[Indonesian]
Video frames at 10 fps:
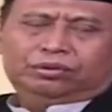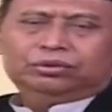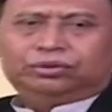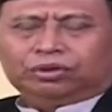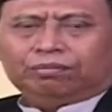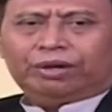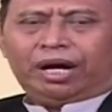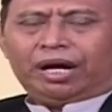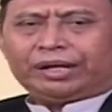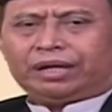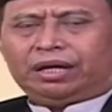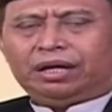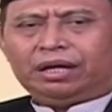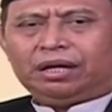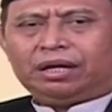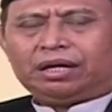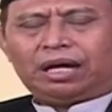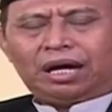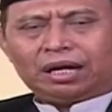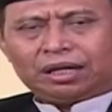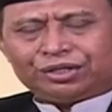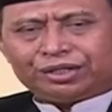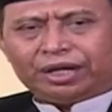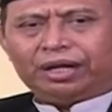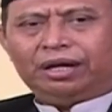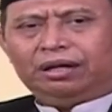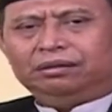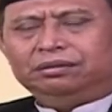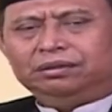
untuk mengarah ke arah sana,